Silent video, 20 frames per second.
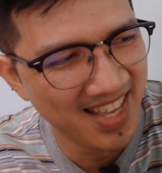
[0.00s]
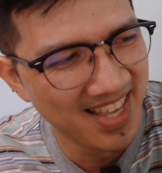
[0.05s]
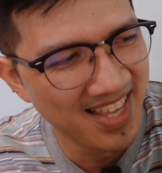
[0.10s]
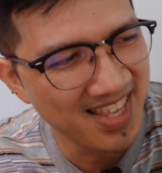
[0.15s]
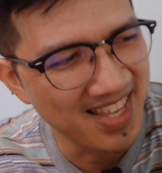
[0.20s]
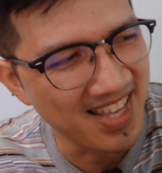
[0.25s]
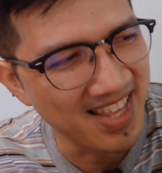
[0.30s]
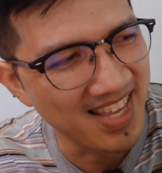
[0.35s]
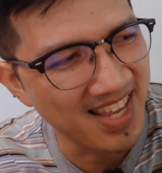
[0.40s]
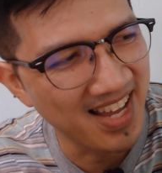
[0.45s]

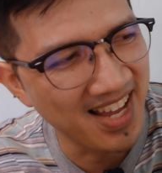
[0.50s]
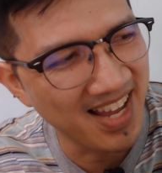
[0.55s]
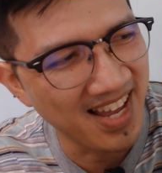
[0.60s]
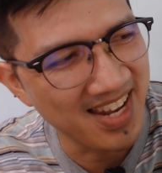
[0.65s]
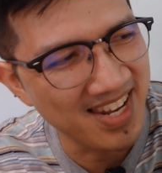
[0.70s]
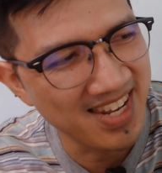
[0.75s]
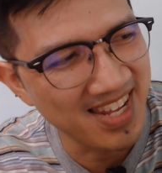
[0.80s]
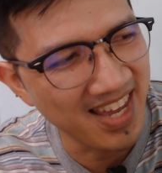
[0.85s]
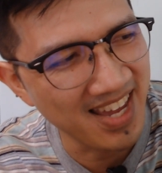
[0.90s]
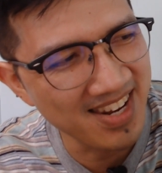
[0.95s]
เสียงที่ห้า
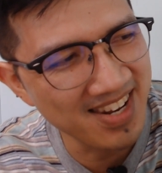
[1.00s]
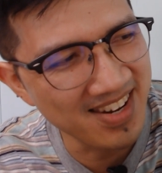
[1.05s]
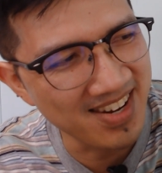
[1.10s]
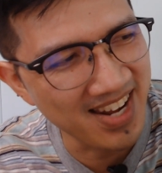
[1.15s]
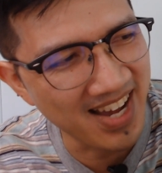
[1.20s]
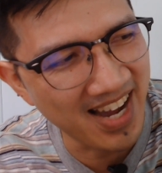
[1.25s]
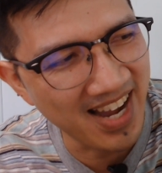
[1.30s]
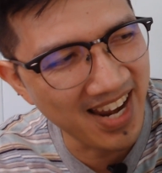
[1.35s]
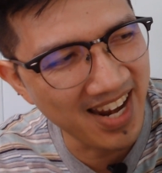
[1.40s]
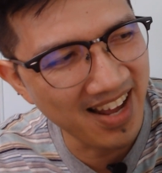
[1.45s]
เสียงสุด
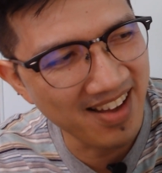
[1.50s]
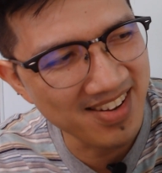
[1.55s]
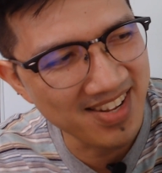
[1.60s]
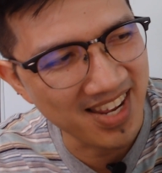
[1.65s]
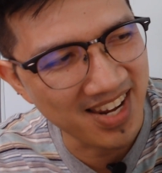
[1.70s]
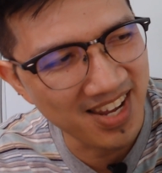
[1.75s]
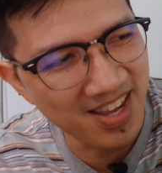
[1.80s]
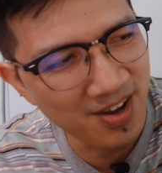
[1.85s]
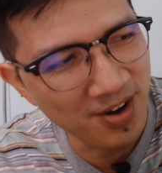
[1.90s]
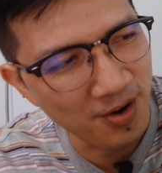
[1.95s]
ท้ายนะเสีย
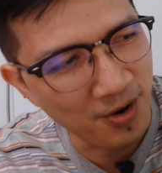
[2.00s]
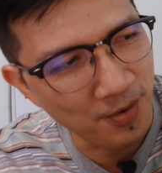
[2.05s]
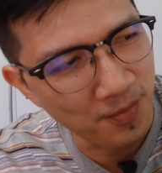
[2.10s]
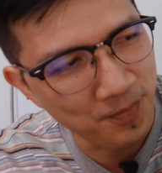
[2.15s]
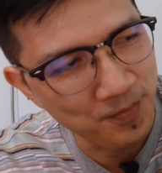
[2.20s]
งที่หก